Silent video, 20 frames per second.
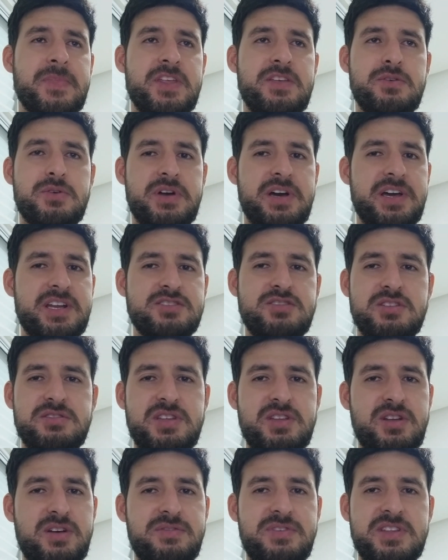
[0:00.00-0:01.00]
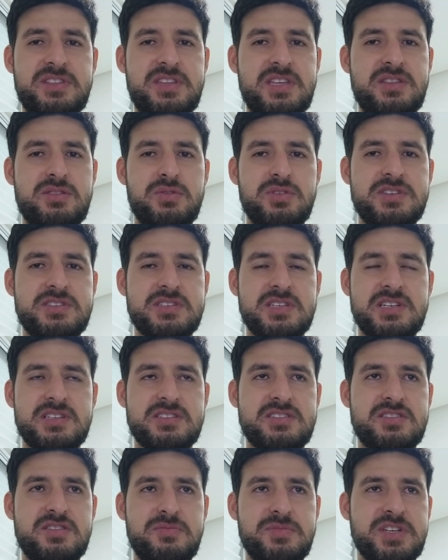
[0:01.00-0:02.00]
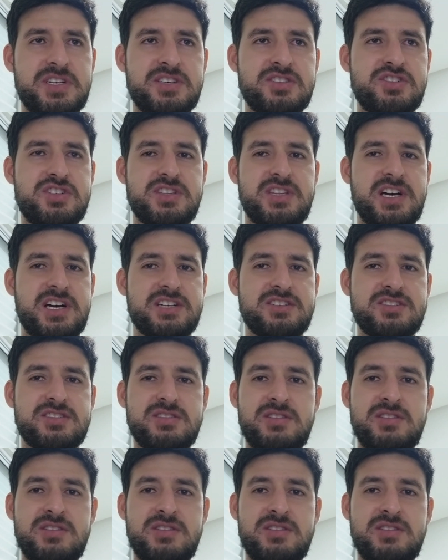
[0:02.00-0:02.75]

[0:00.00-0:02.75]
E o cara só tem 92 anos, se não me engano, de idade.